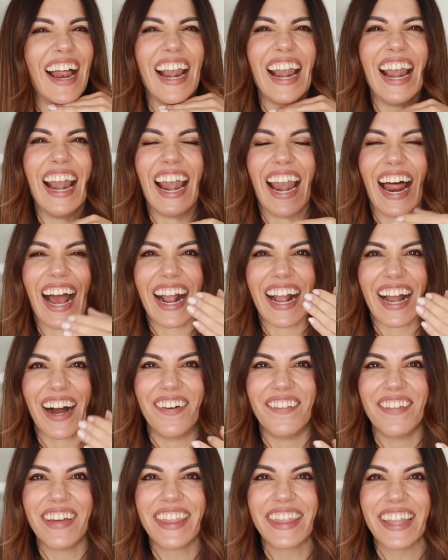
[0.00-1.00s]
la
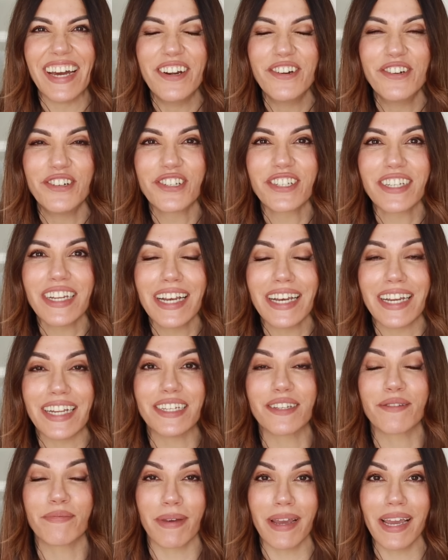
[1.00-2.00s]
cabeza no se
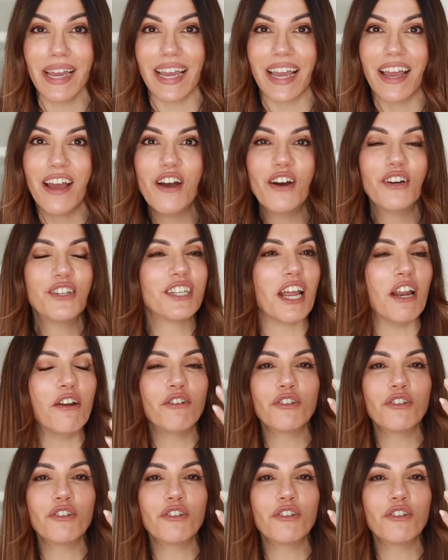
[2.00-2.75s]
les ve, o sea,